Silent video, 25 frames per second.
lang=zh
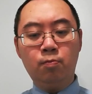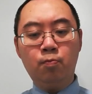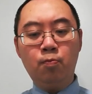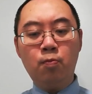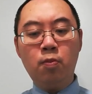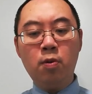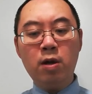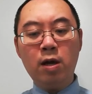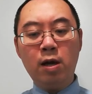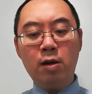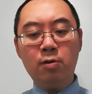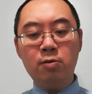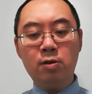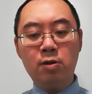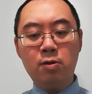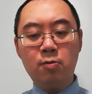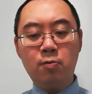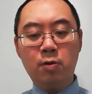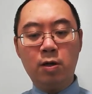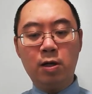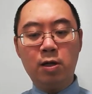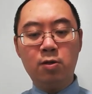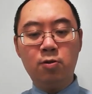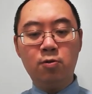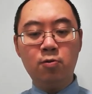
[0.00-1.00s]
不要以
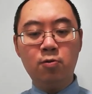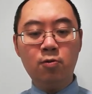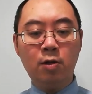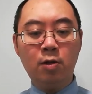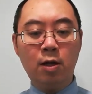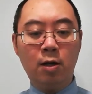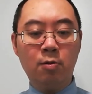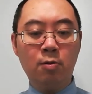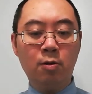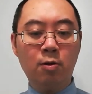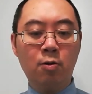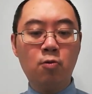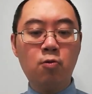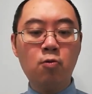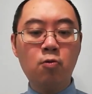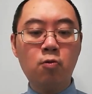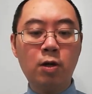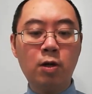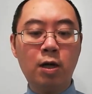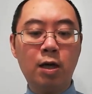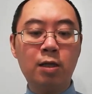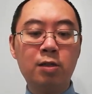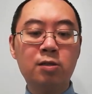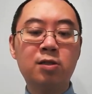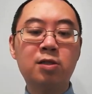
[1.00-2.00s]
为遇到了苦
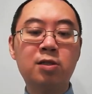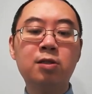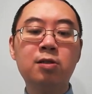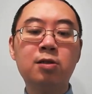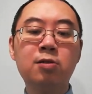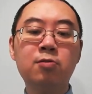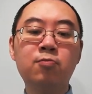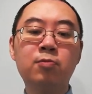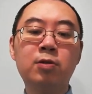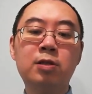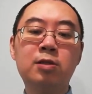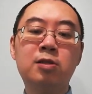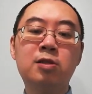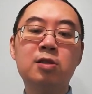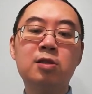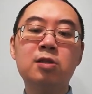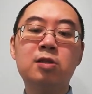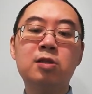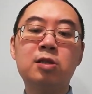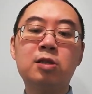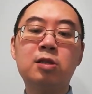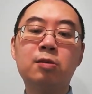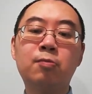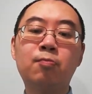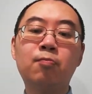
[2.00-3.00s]
难是因为自
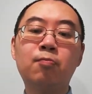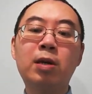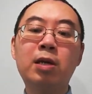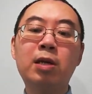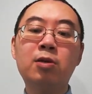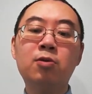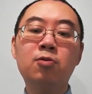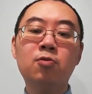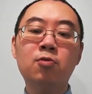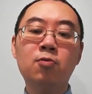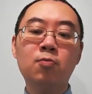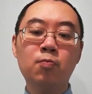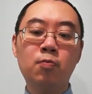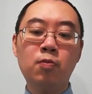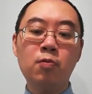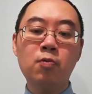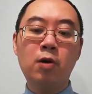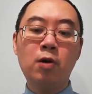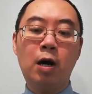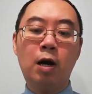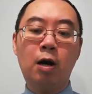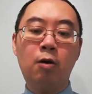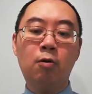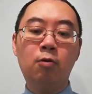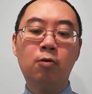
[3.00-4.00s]
己命运不
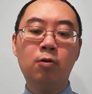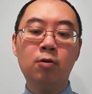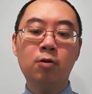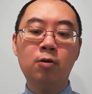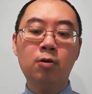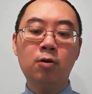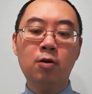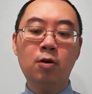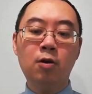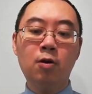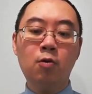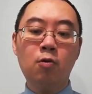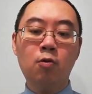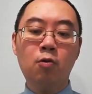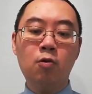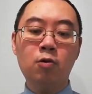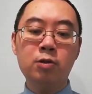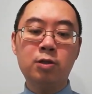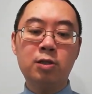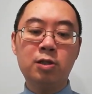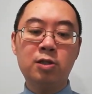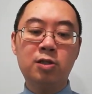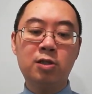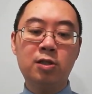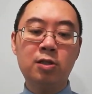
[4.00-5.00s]
好，或
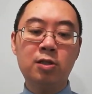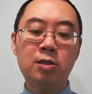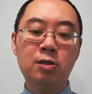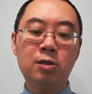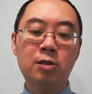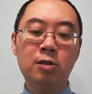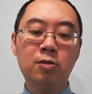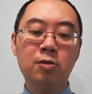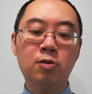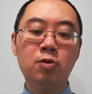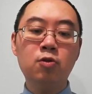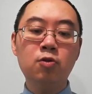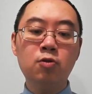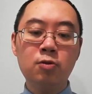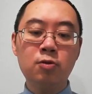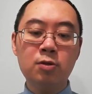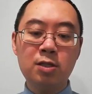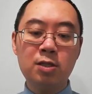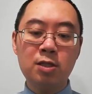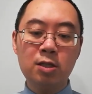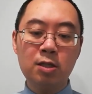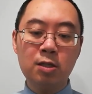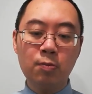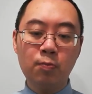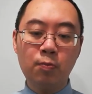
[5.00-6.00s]
者是运
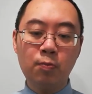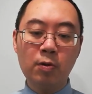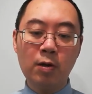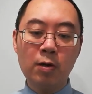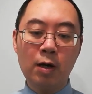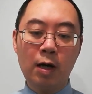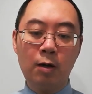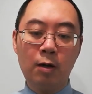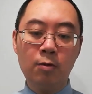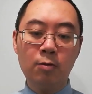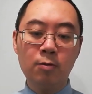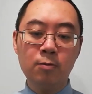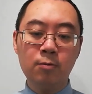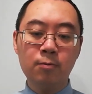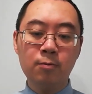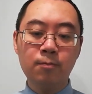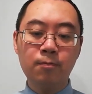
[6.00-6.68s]
气不好。